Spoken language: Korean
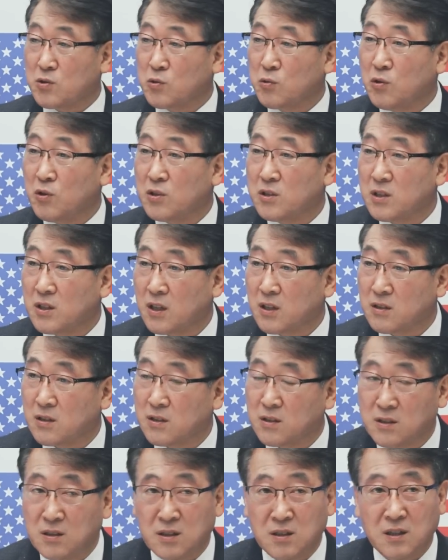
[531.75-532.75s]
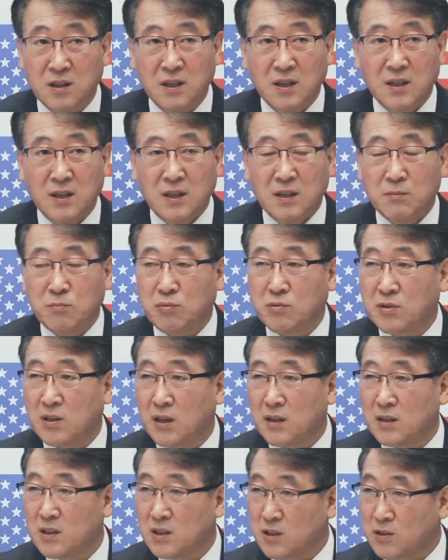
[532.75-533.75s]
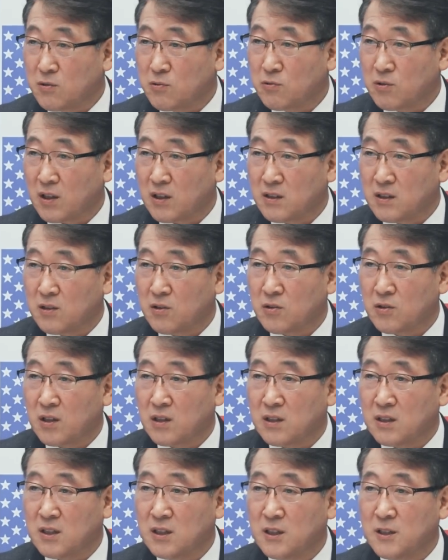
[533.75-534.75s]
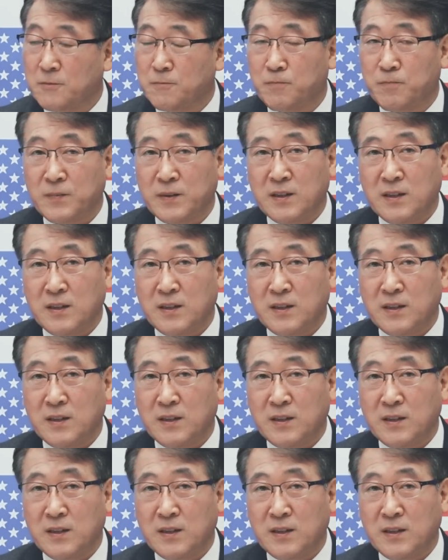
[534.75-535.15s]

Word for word: 수원이라든지 부산 진구라든지 이런 데들은